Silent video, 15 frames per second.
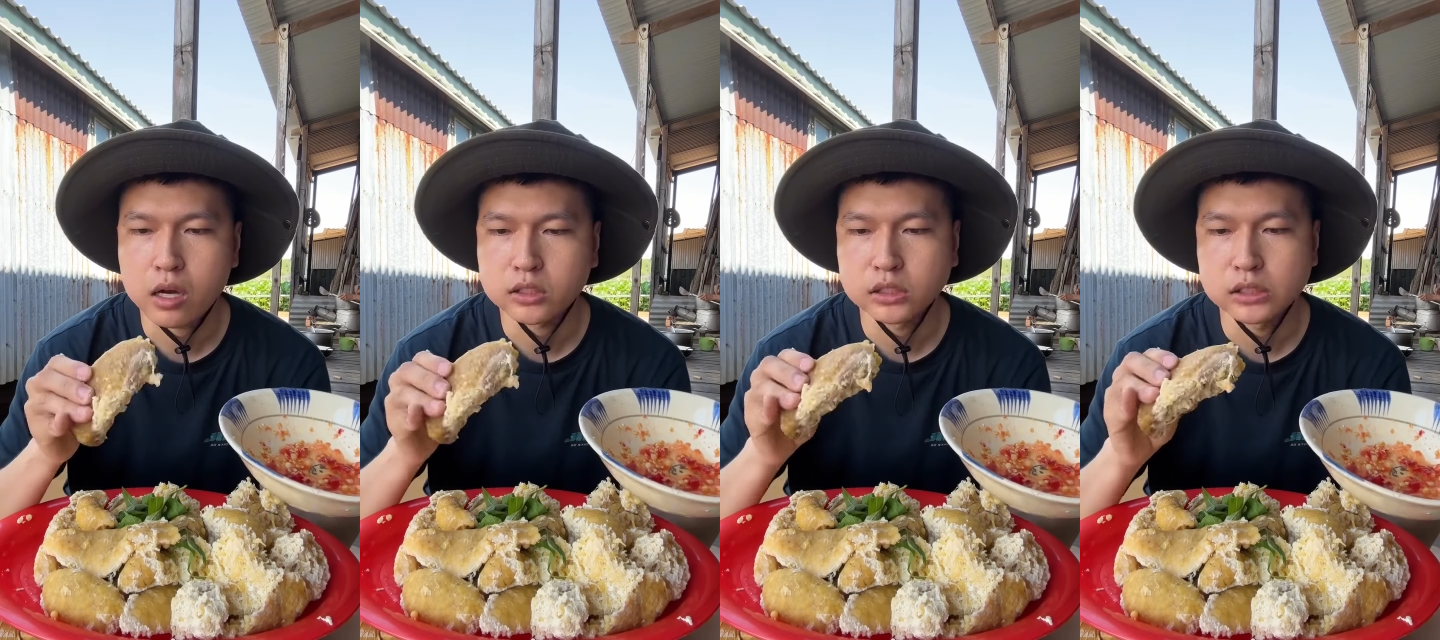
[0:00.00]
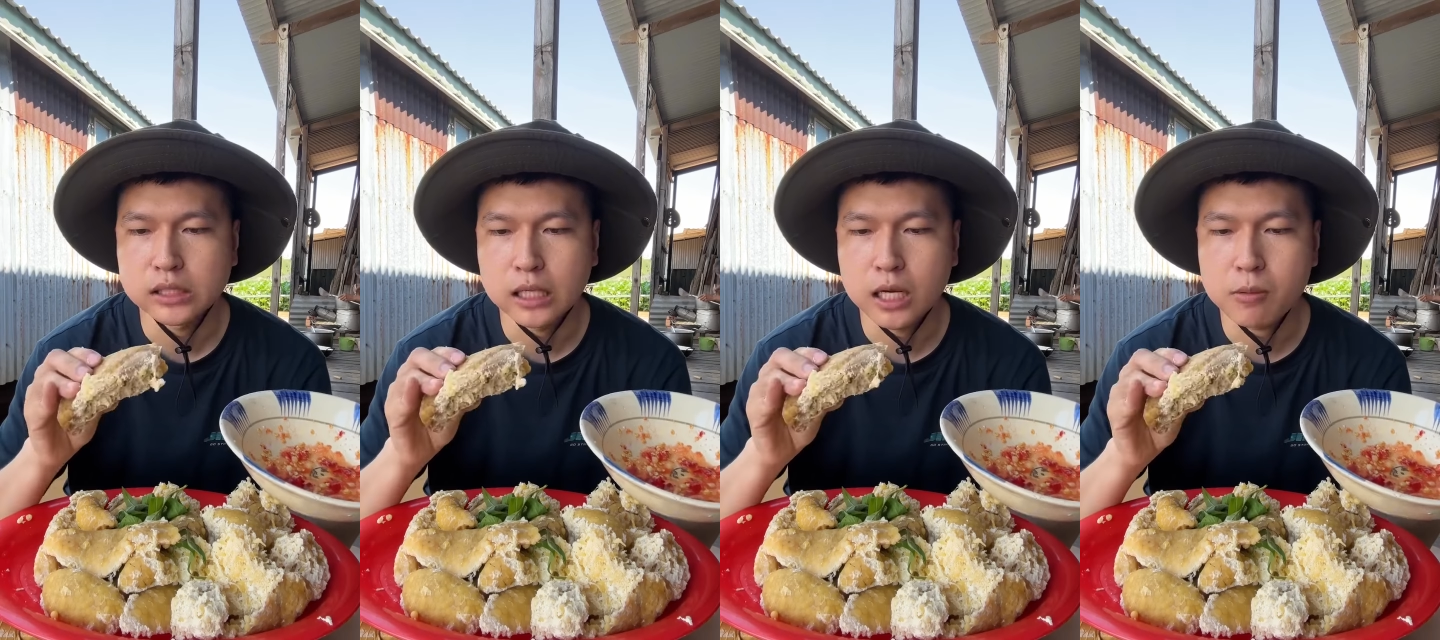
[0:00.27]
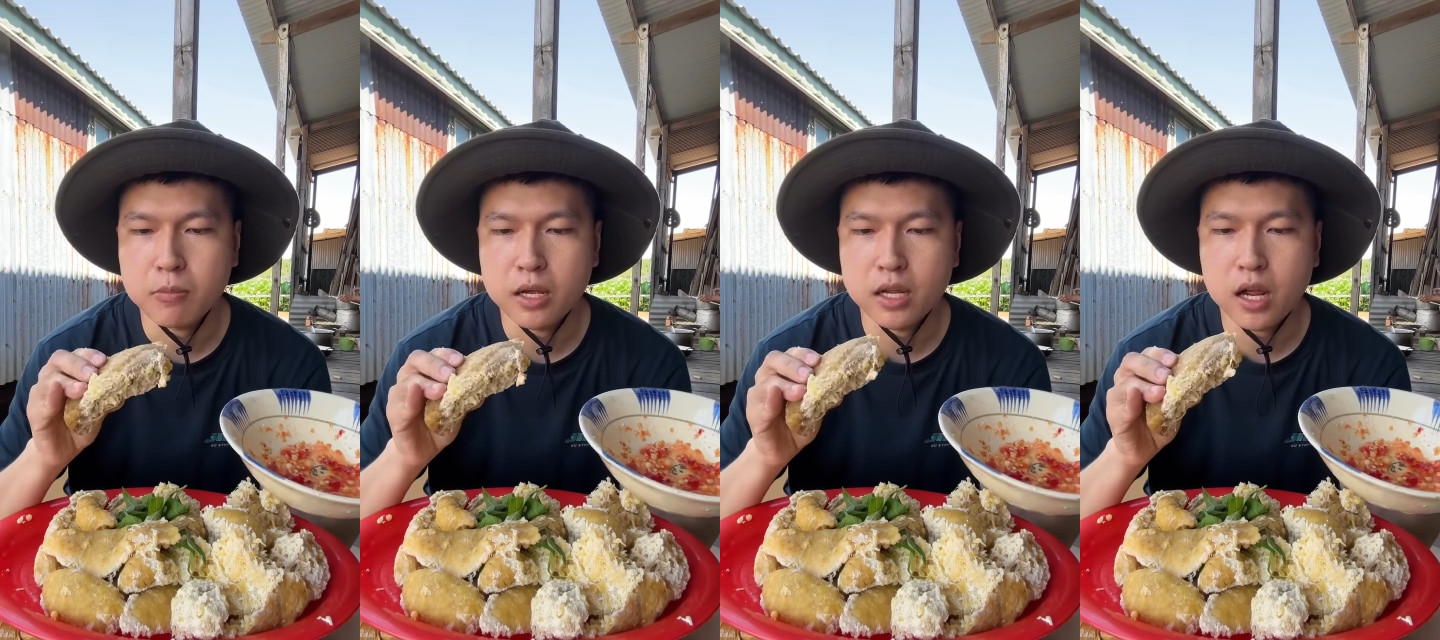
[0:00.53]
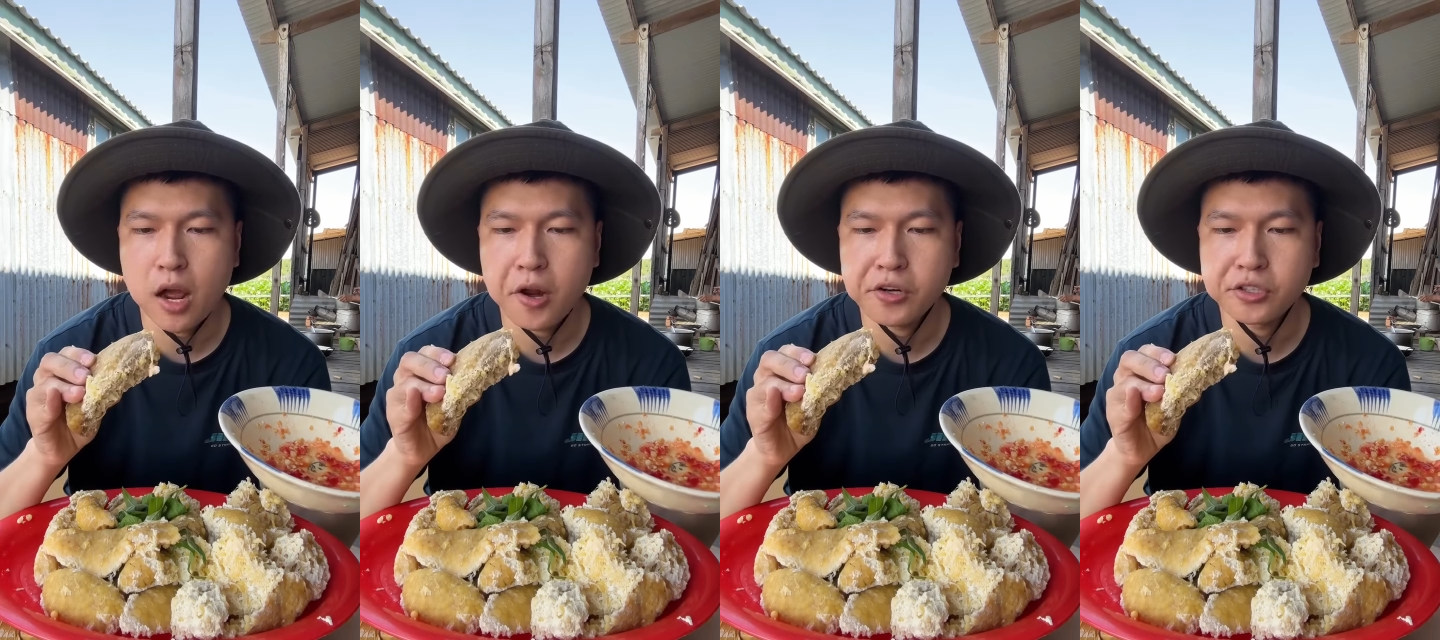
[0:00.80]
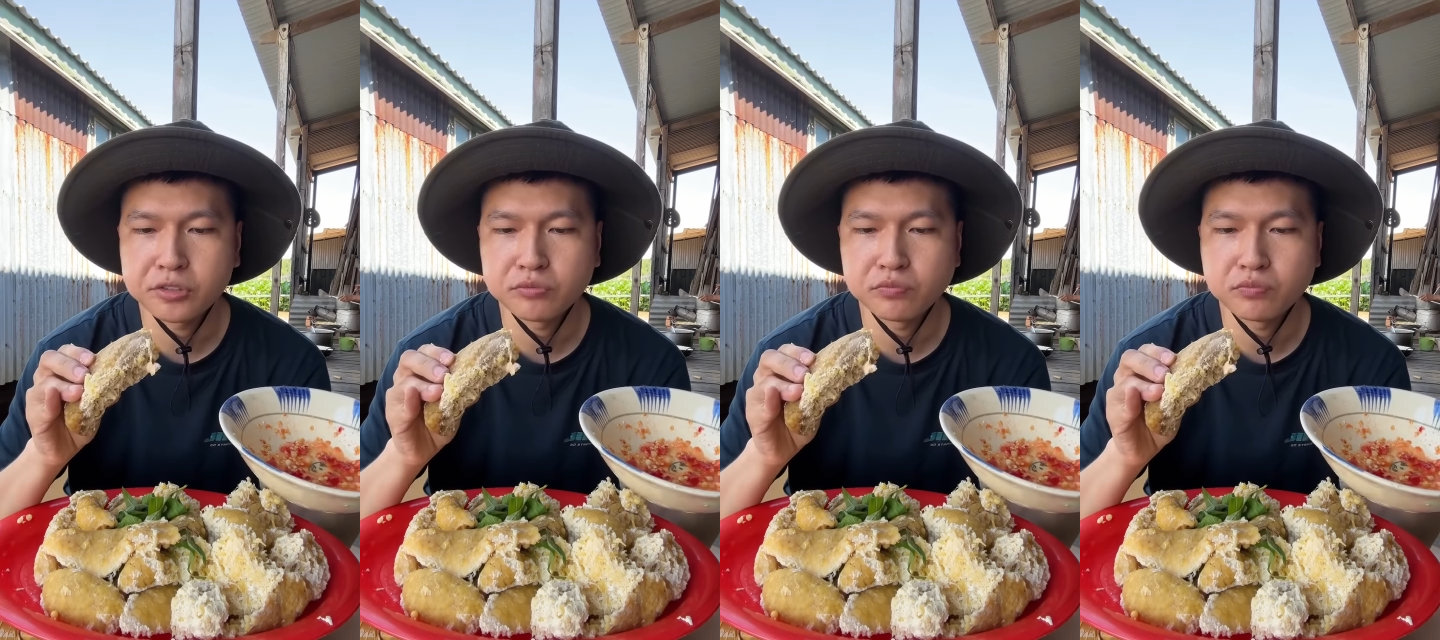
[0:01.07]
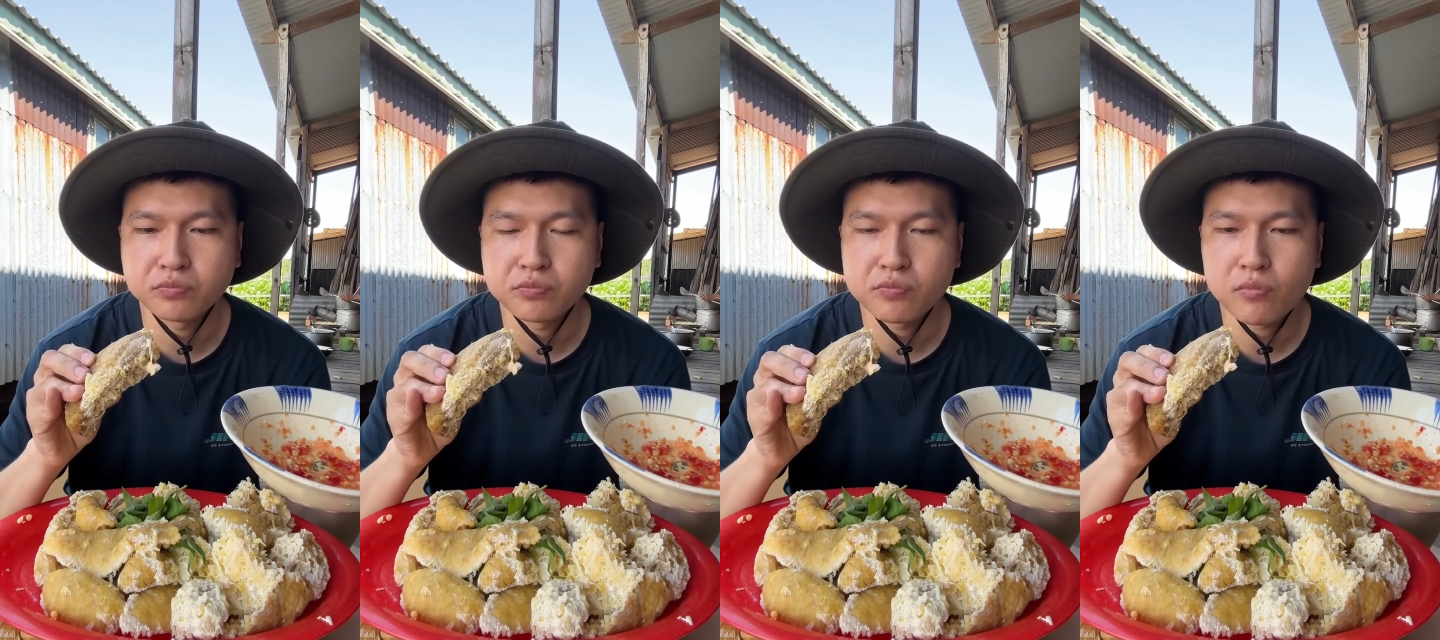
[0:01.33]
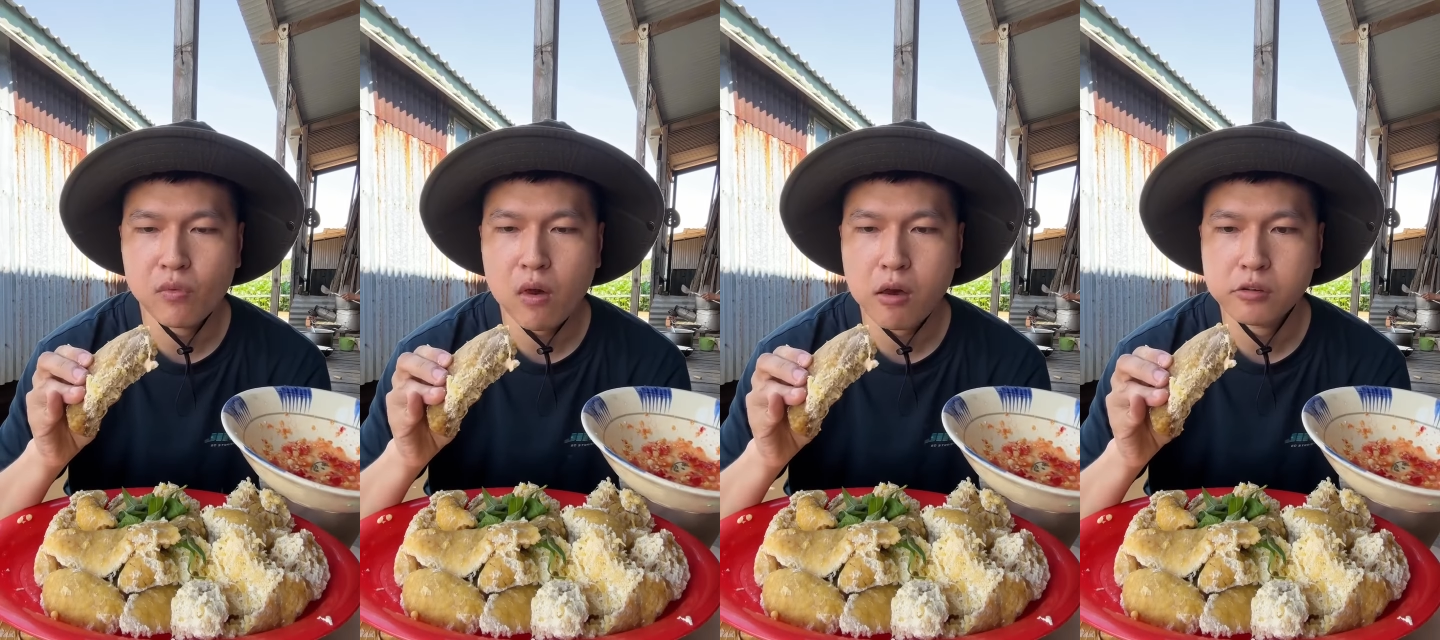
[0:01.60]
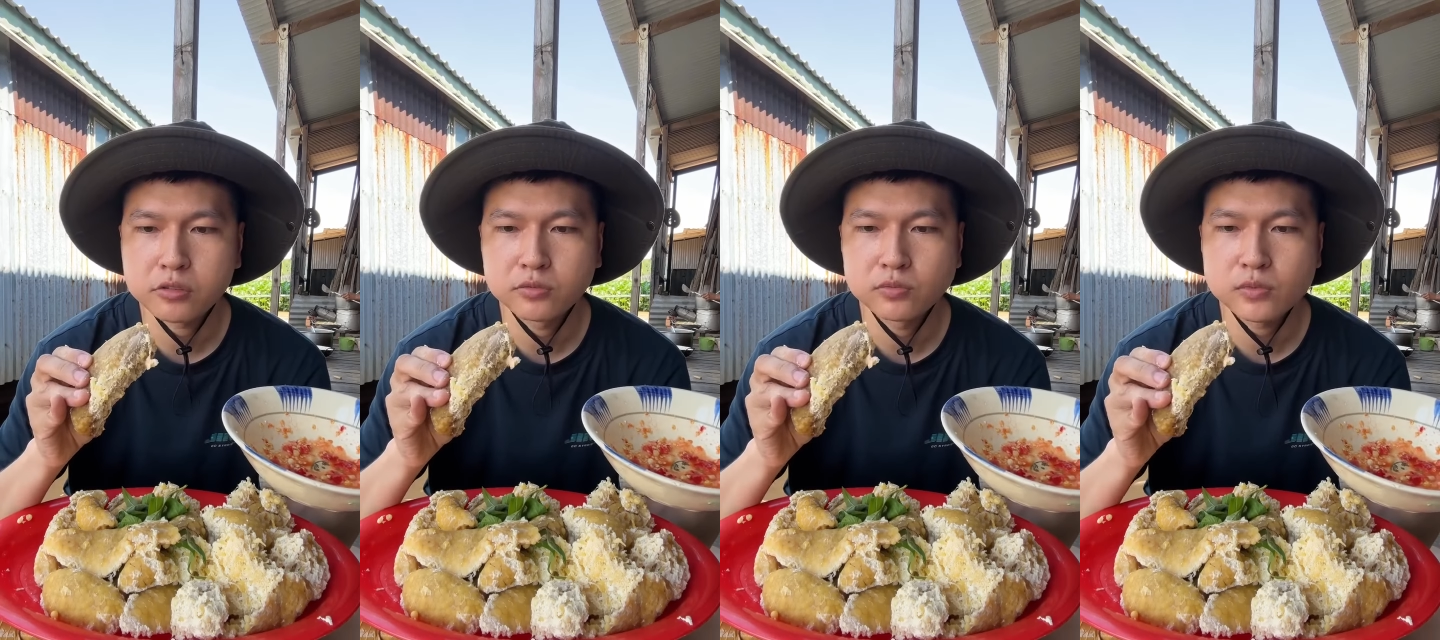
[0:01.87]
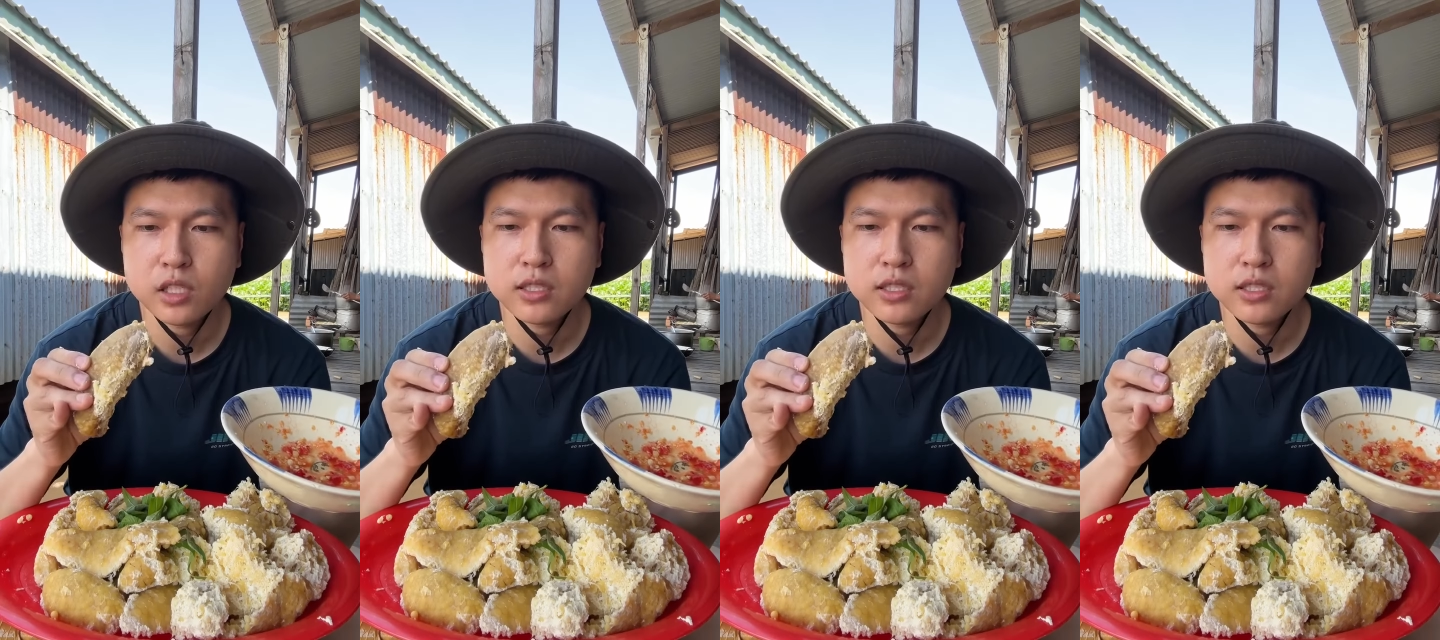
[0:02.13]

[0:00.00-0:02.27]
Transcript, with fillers: là nó bị ờ, nó